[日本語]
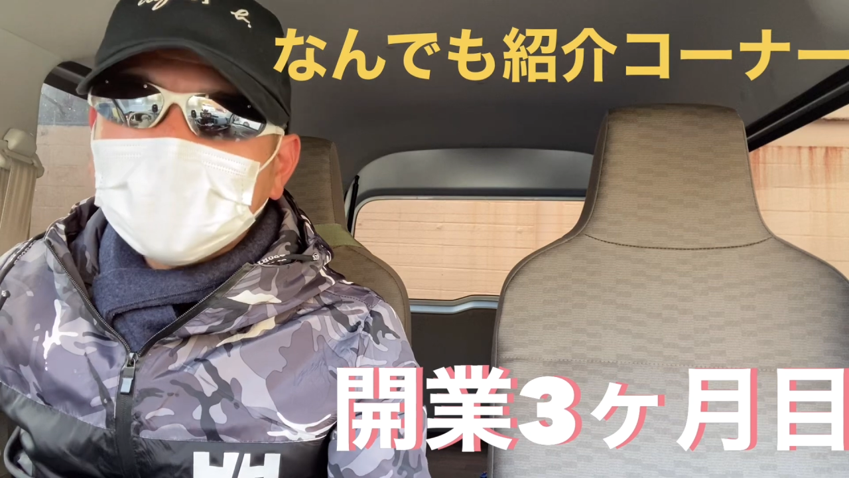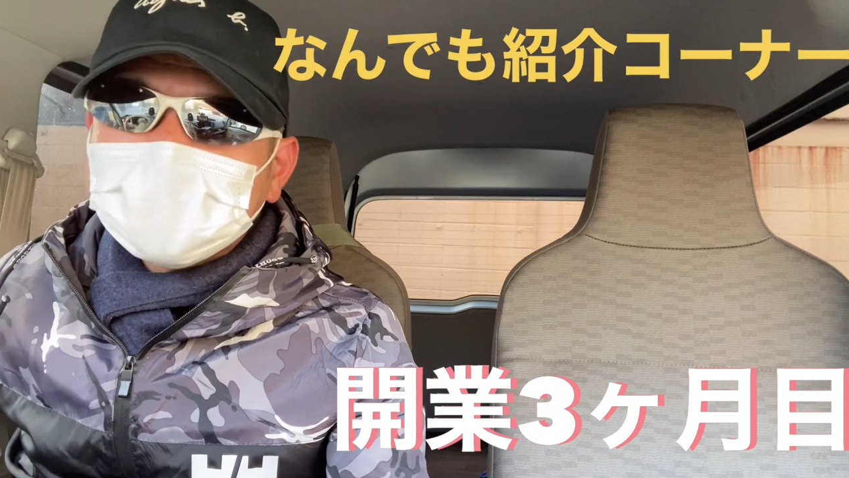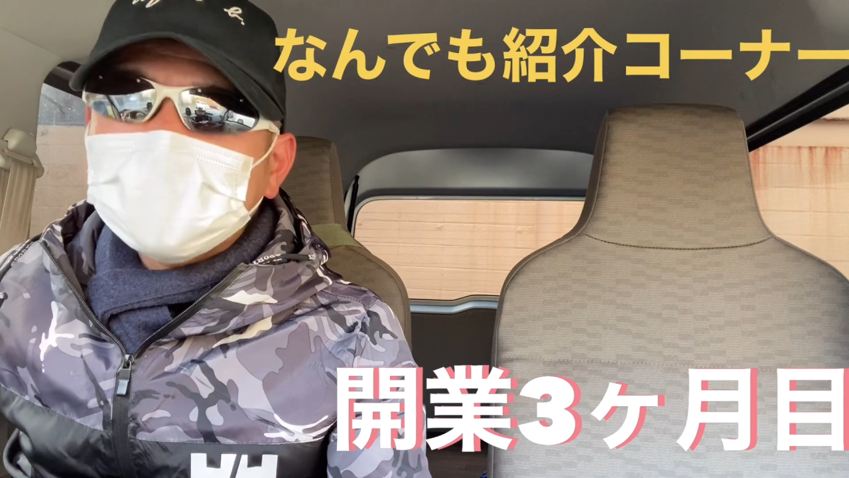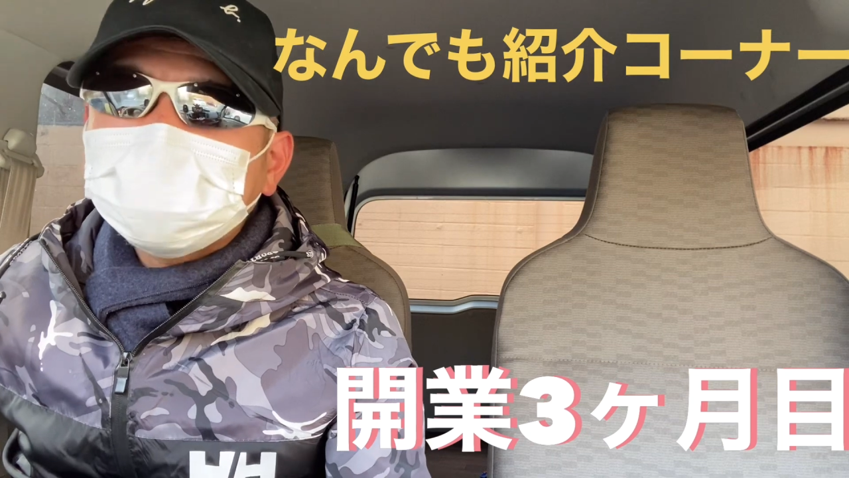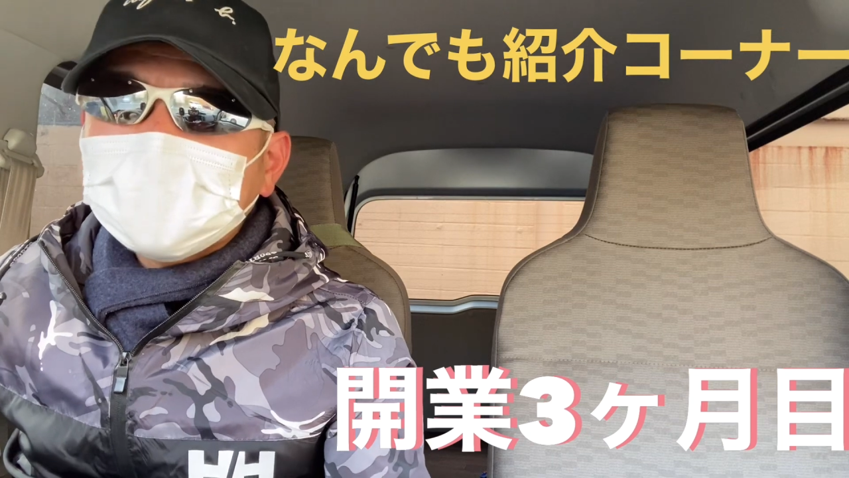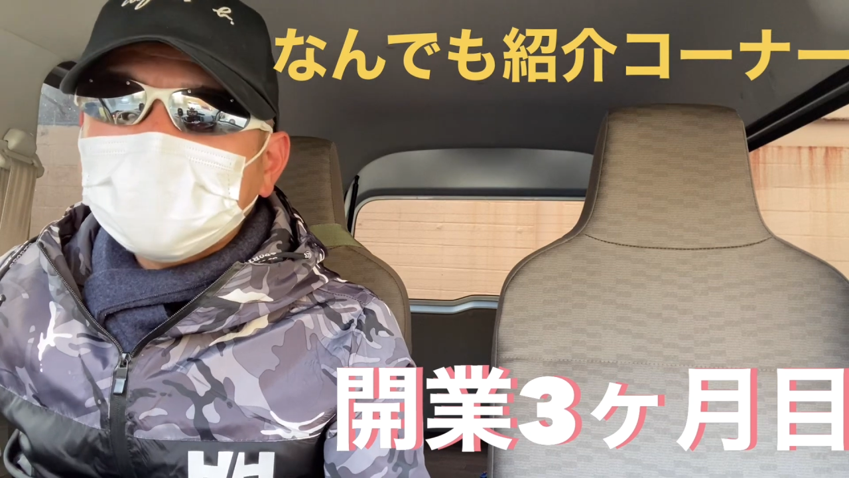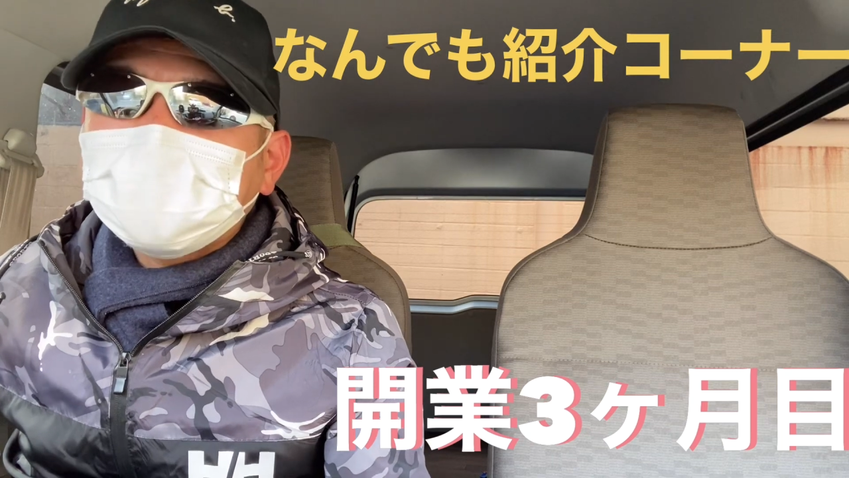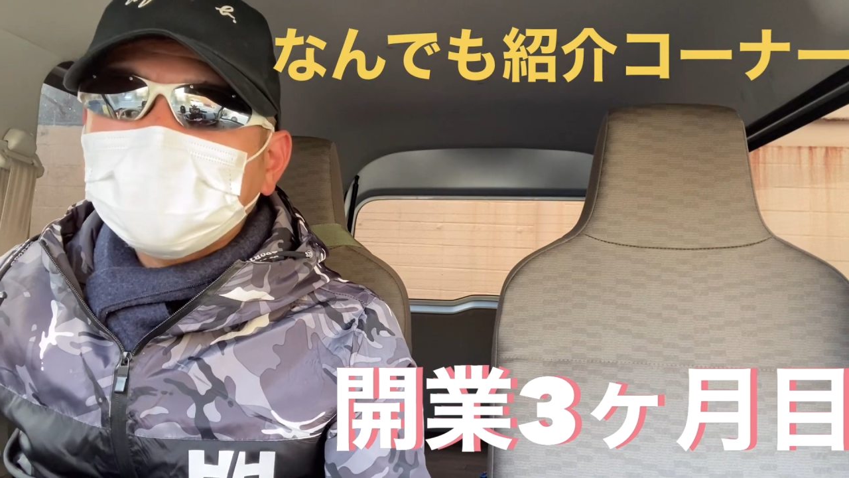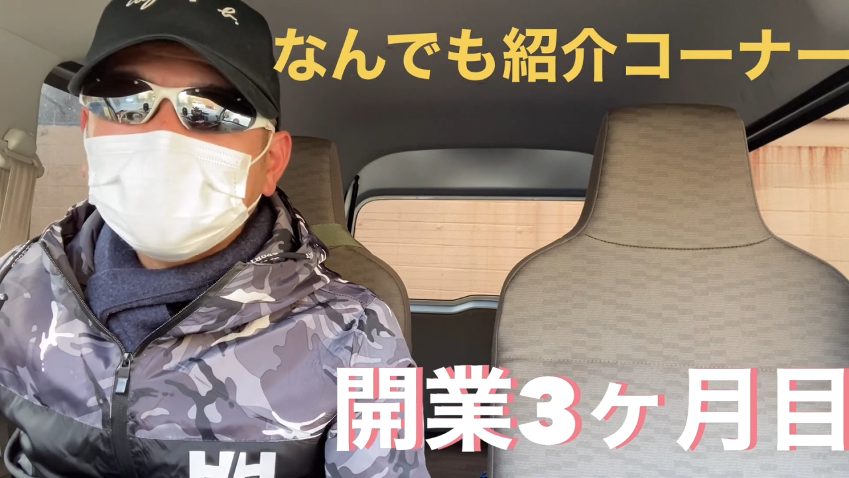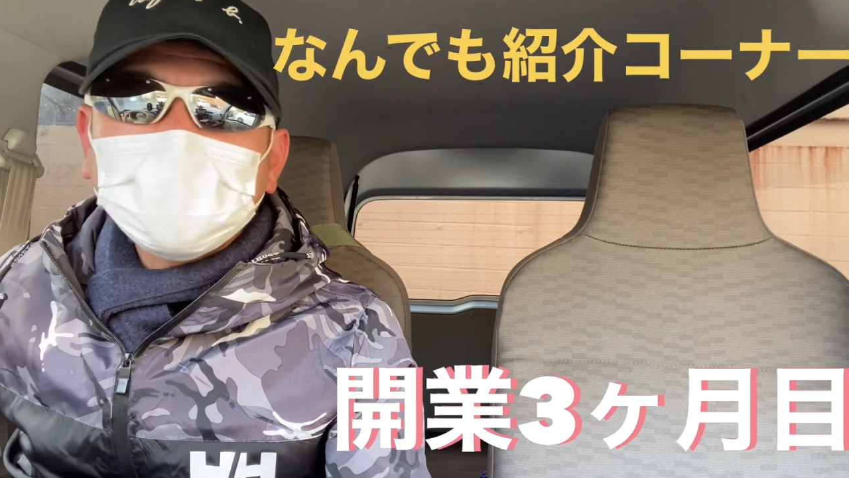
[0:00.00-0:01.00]
じみ
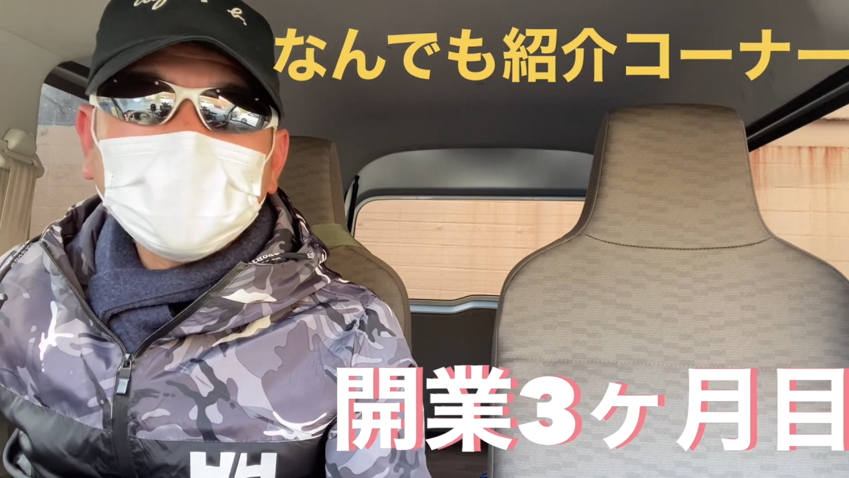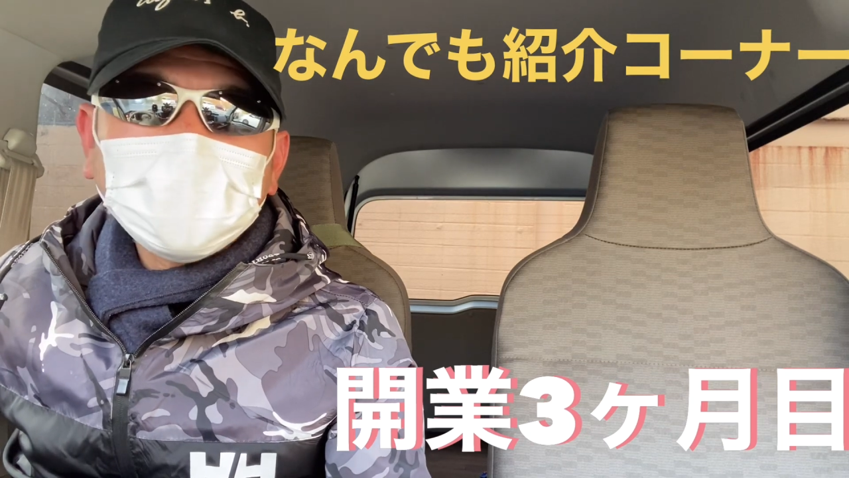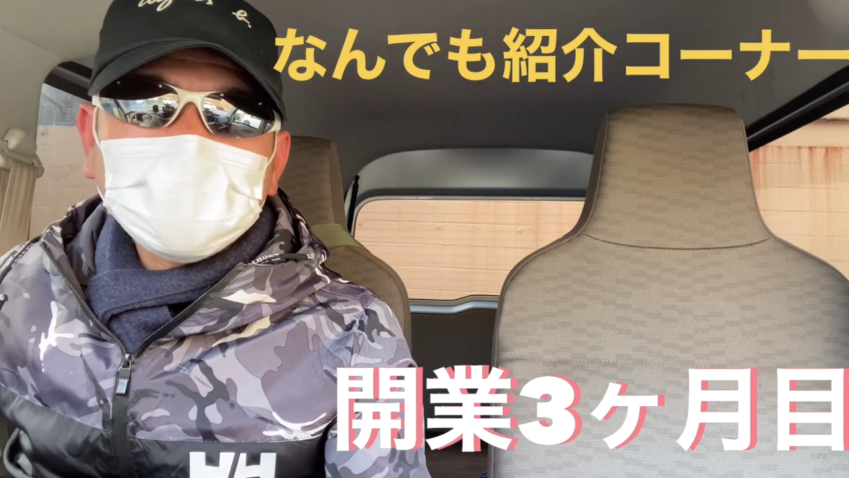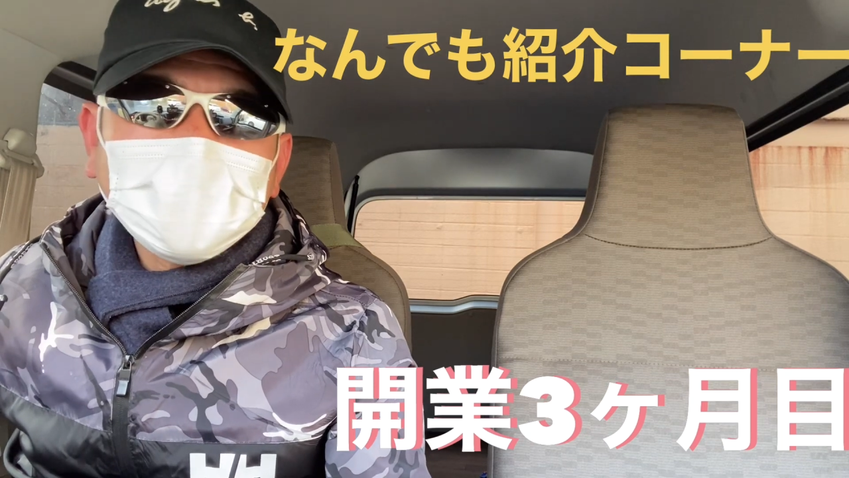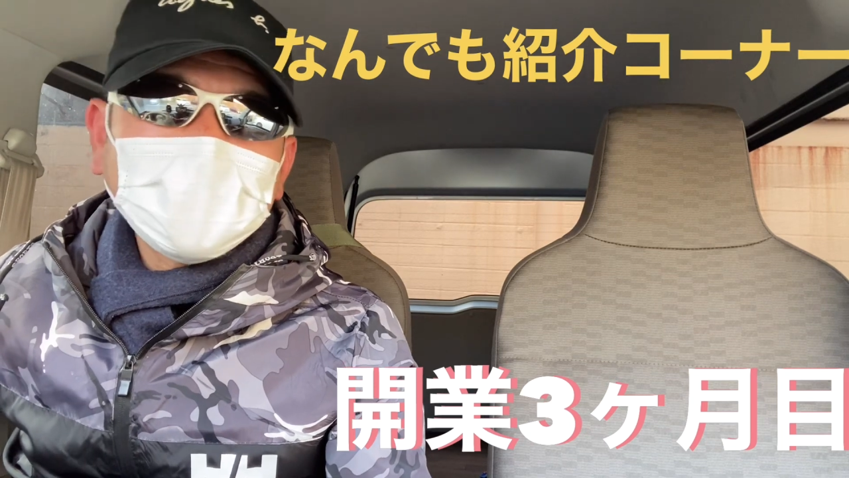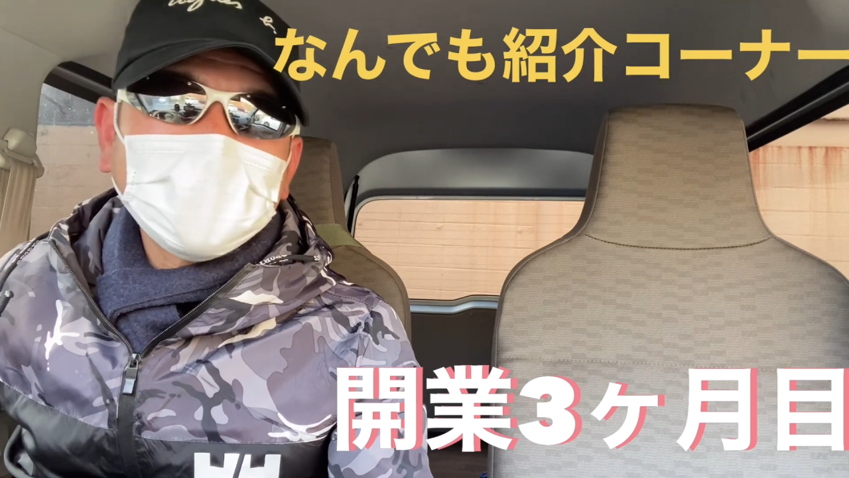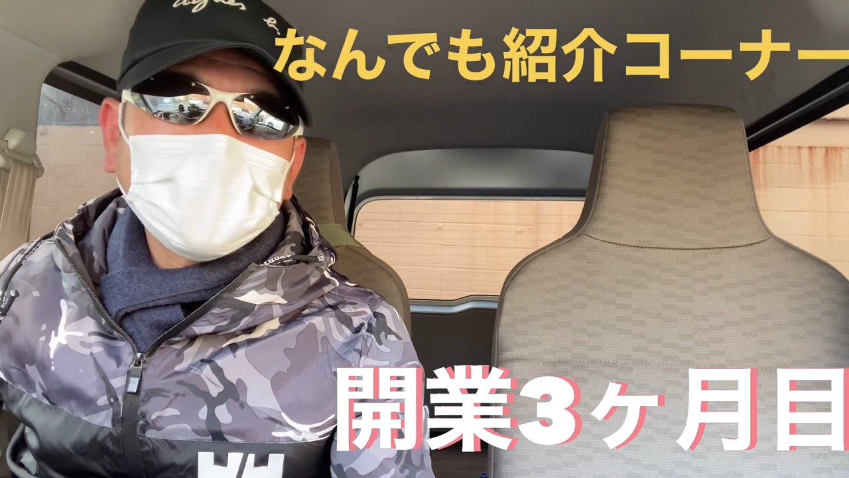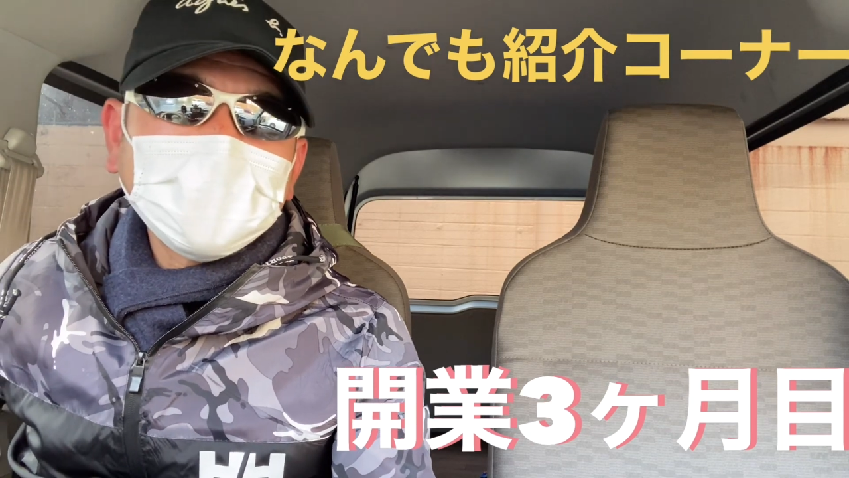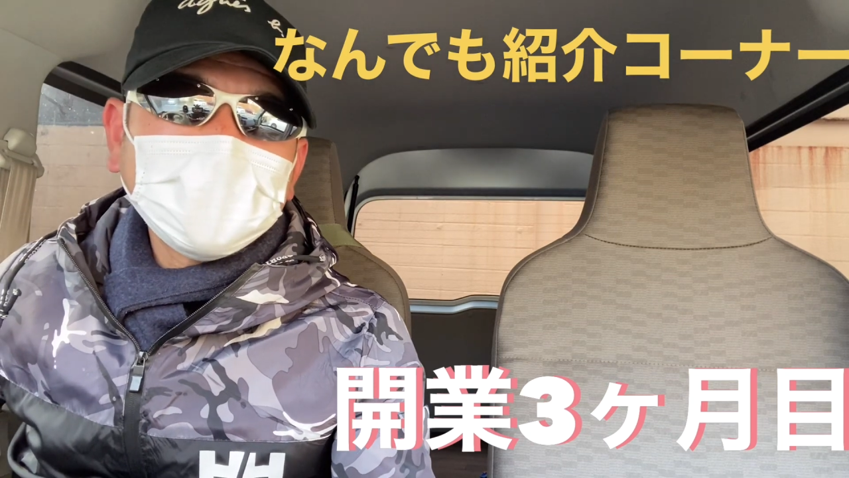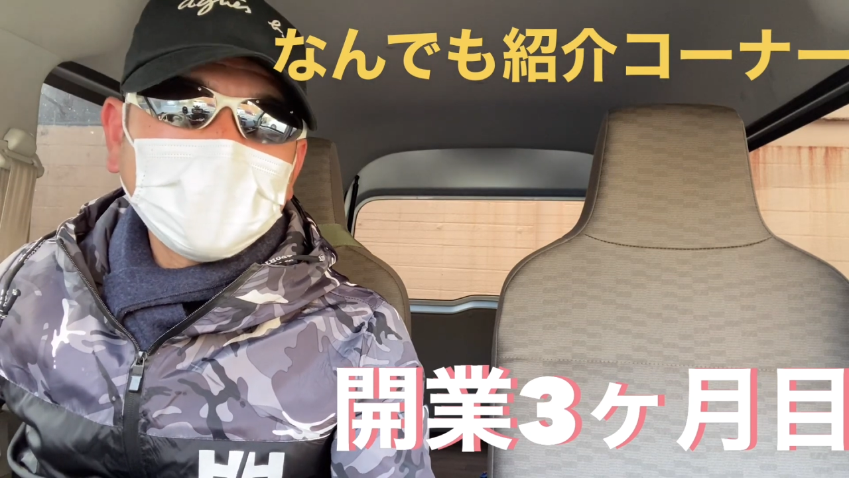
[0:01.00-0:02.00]
のお店
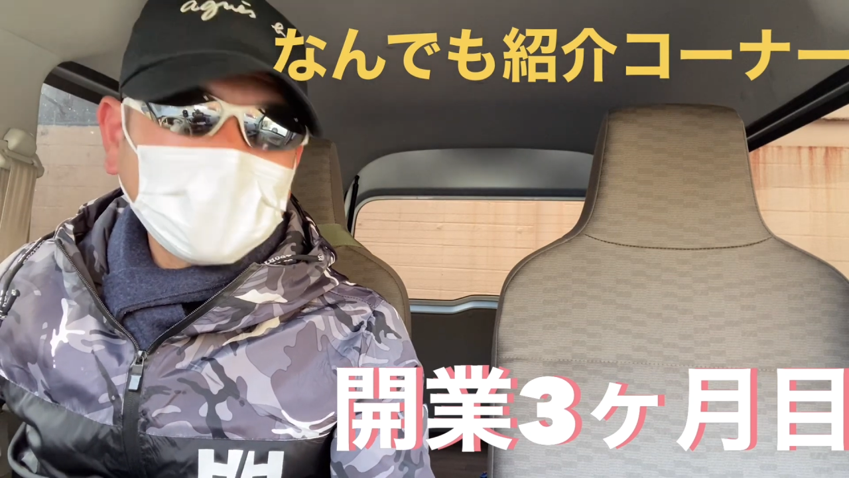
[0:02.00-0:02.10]
な、に